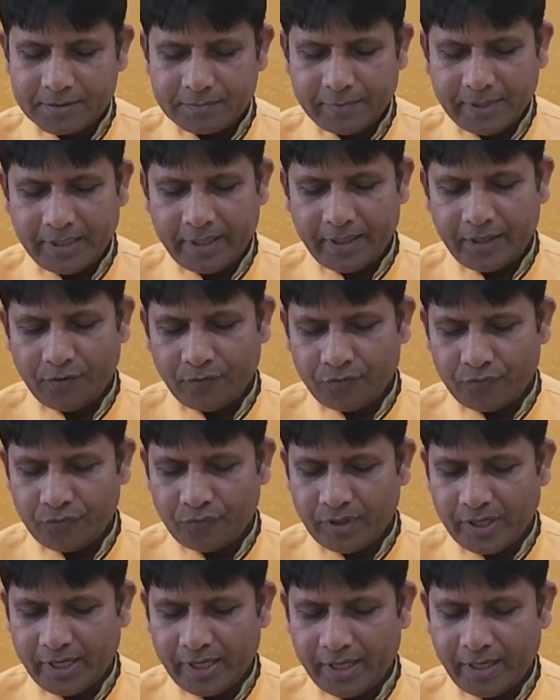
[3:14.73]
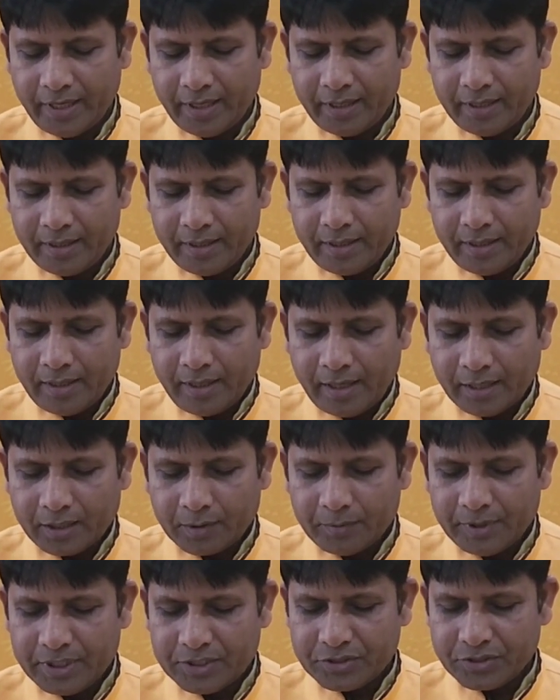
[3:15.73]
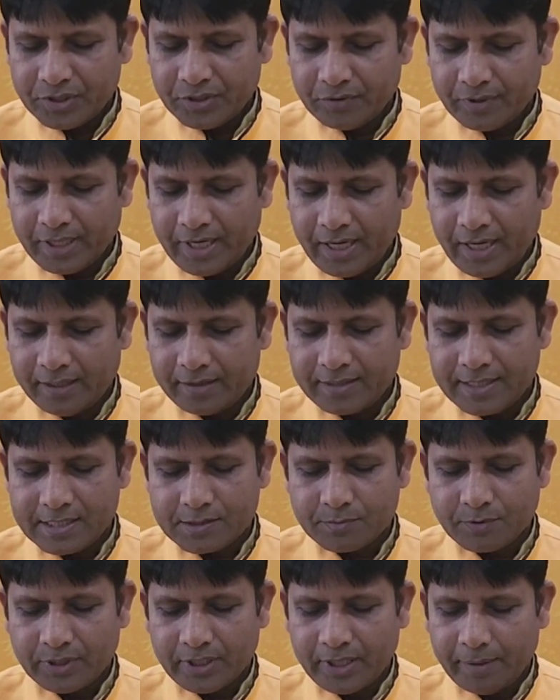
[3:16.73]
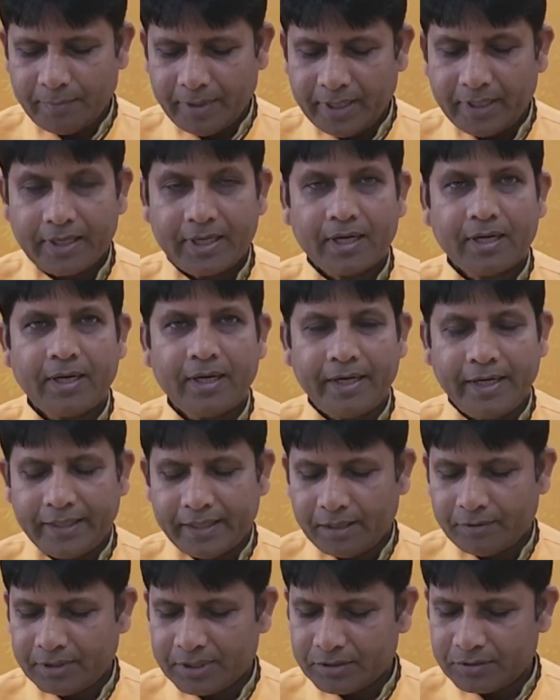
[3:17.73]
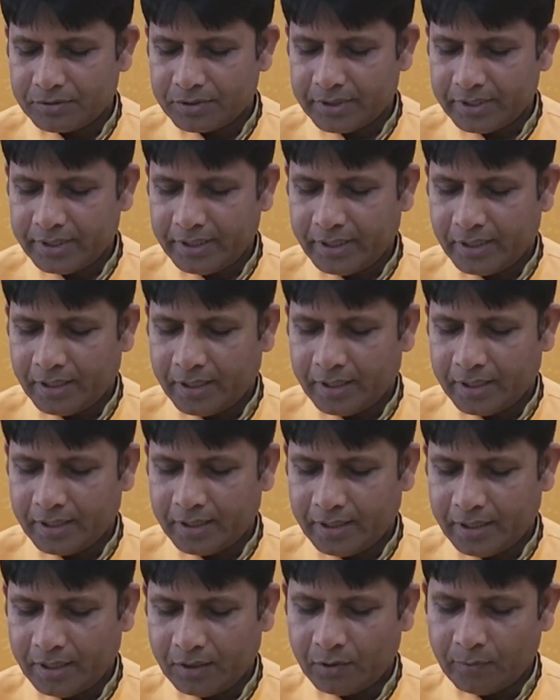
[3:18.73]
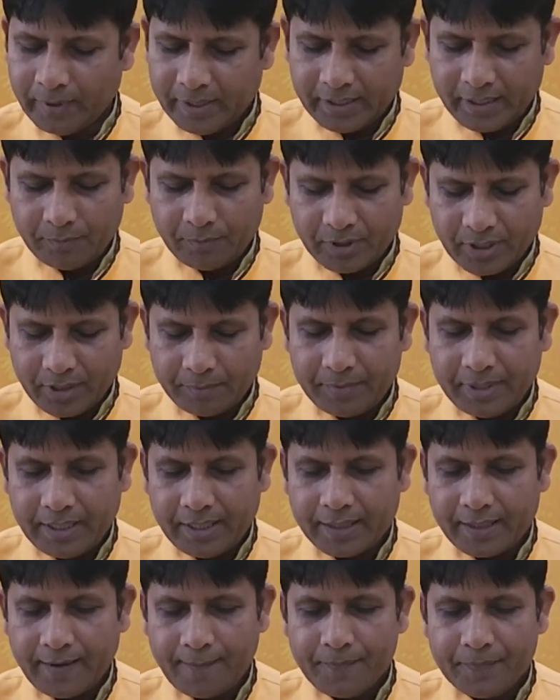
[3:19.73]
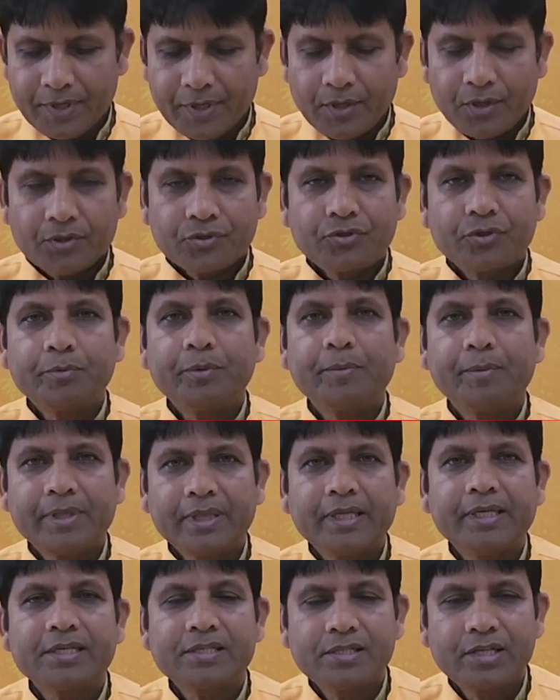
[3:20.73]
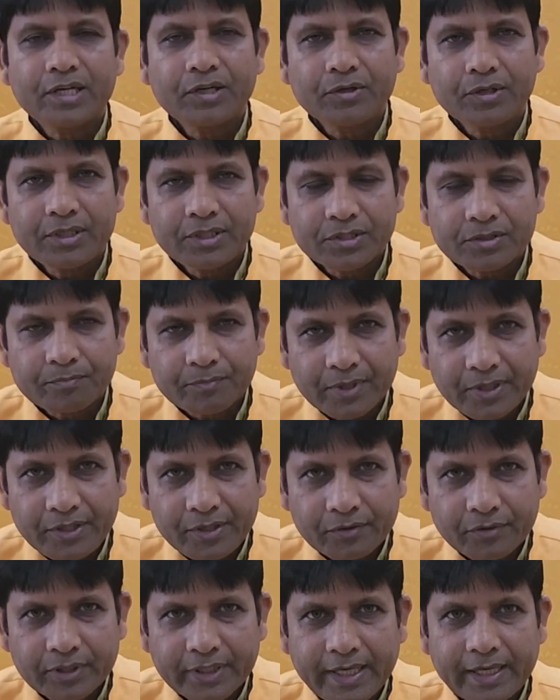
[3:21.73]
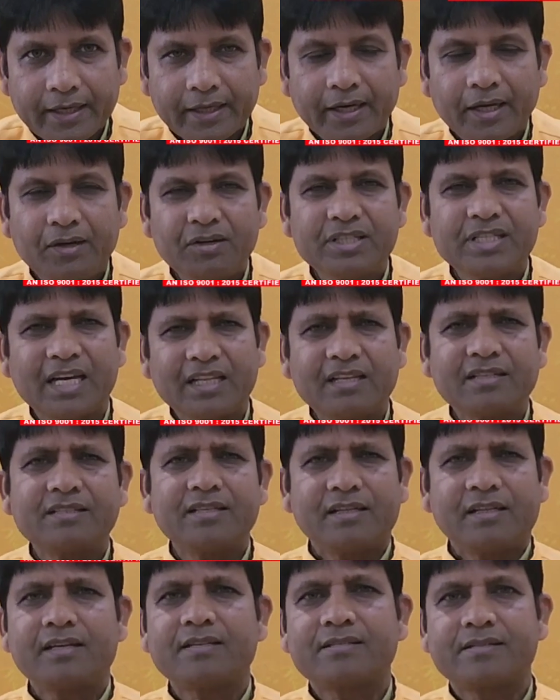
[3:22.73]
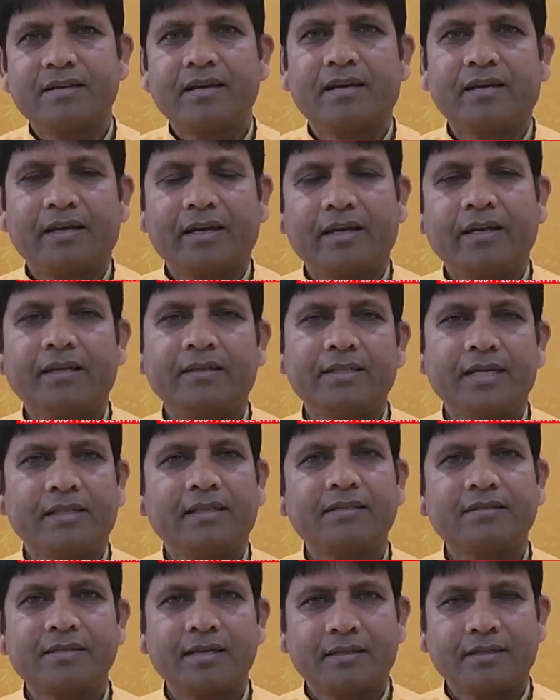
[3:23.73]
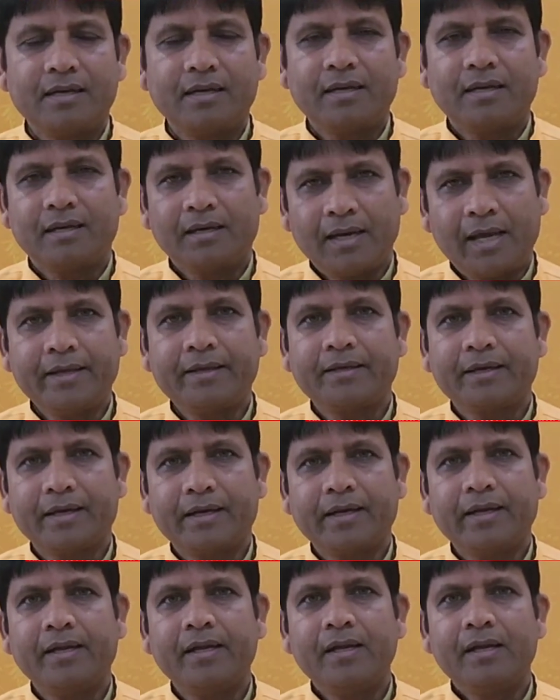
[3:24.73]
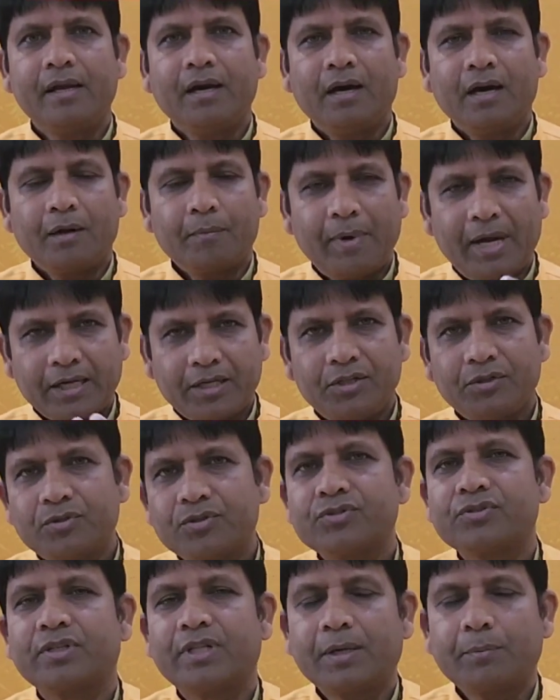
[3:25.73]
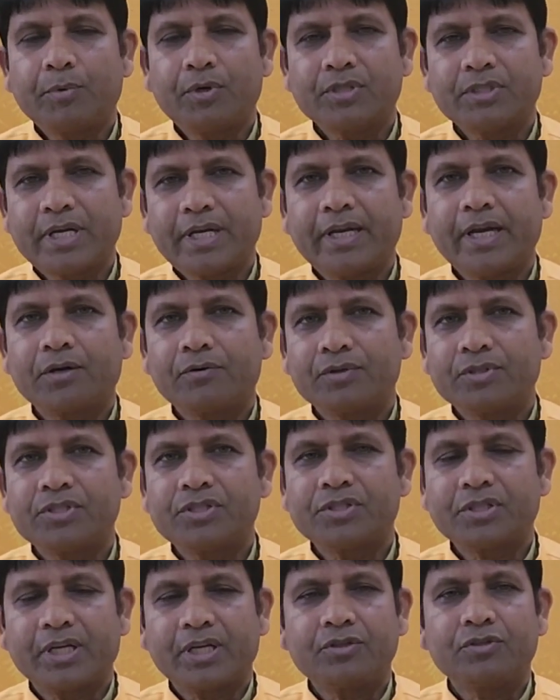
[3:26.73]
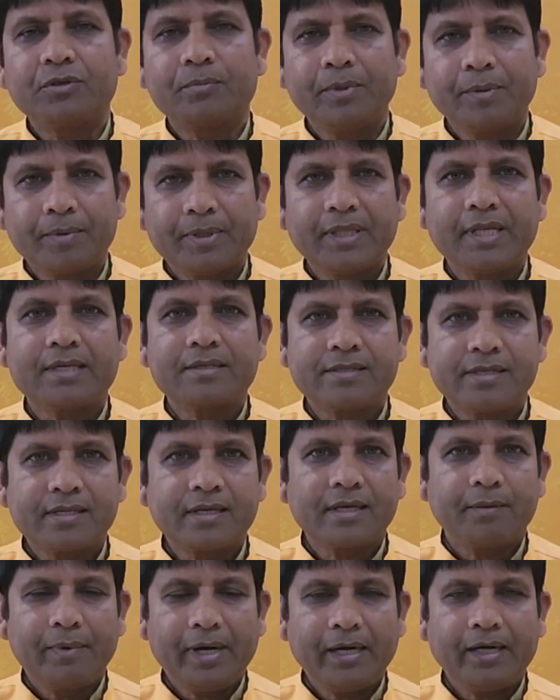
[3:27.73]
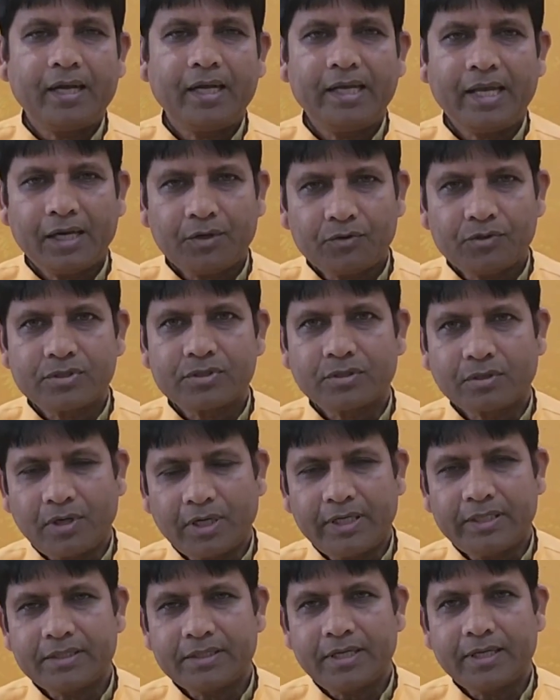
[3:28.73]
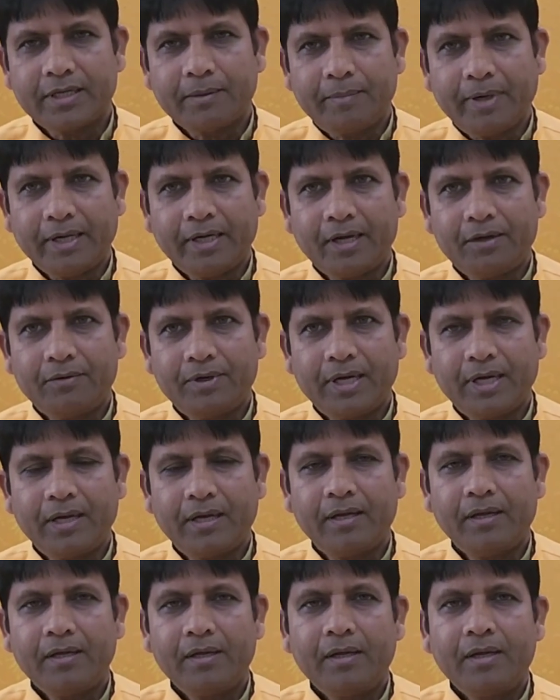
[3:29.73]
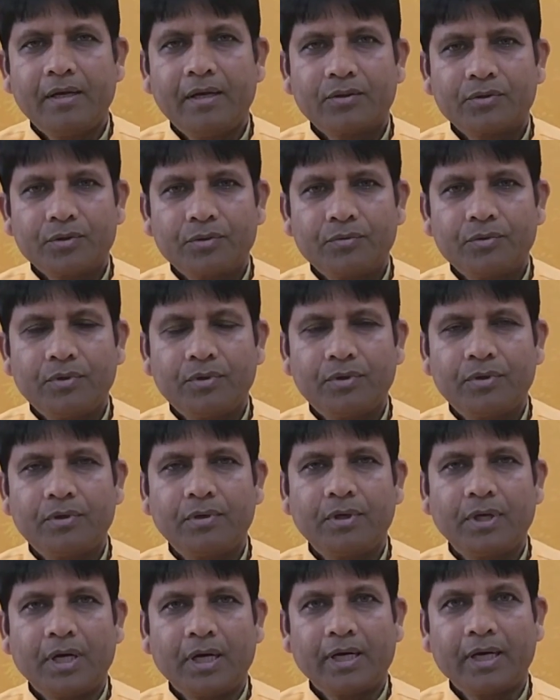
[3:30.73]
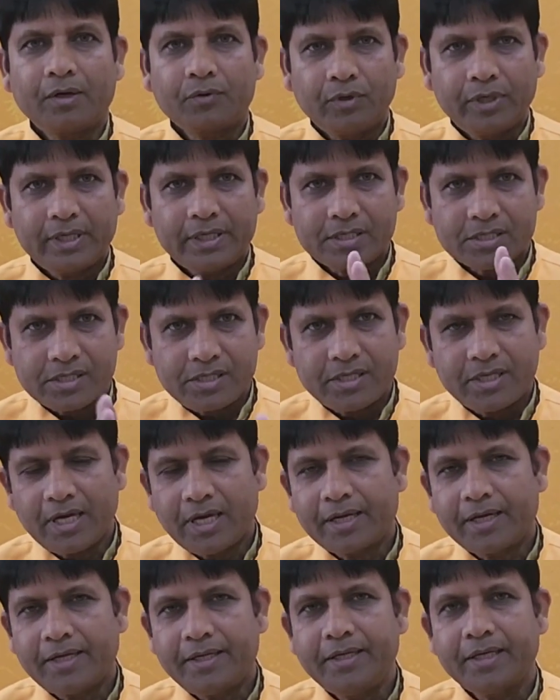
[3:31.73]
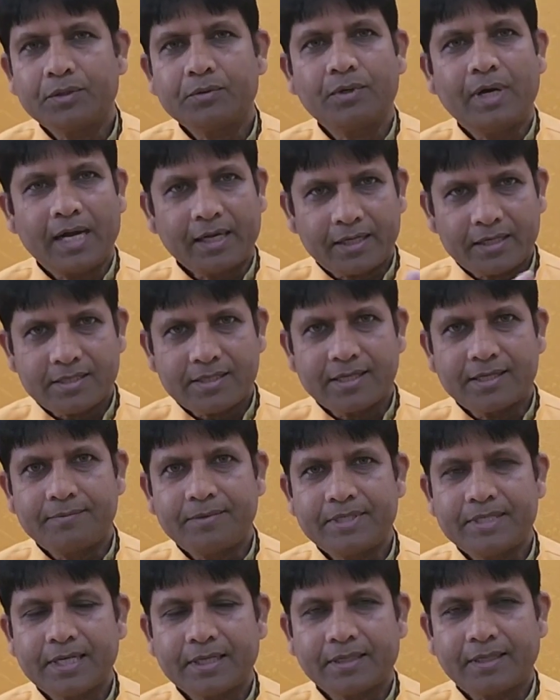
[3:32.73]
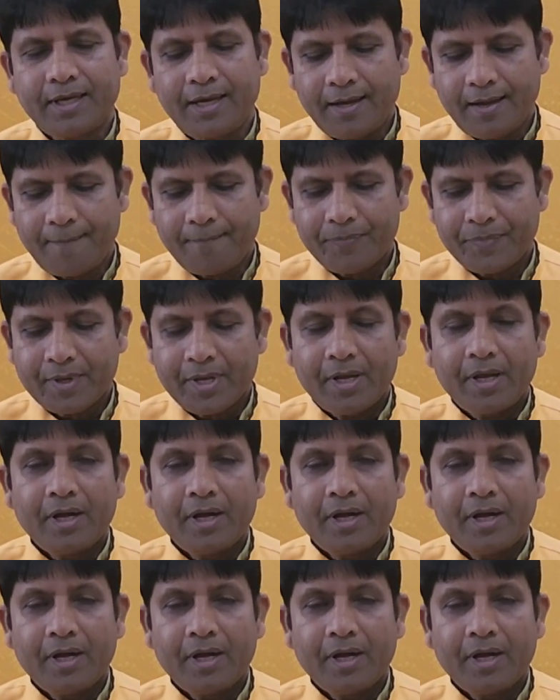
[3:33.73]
इसमें फूड है एकोमोडेशन वगैरह है ट्रांसपोर्ट है मेडिकल है एट आवर ड्यूटी और ओवर uh, टाइम वगैरह मिलेगा जो भी बंदे इस देख इस वीडियो को देख रहे हैं ज़्यादा से ज़्यादा शेयर करें ज़्यादा से ज़्यादा लाइक करें और बाकी दोस्तों तक पहुँचाने का कोशिश करें जो भी बंदा सीख के बैठा या कुछ नॉलेज लेके बैठा हुआ है तो वो अगर कोई सीखा नहीं है तो आके सीख भी सकता है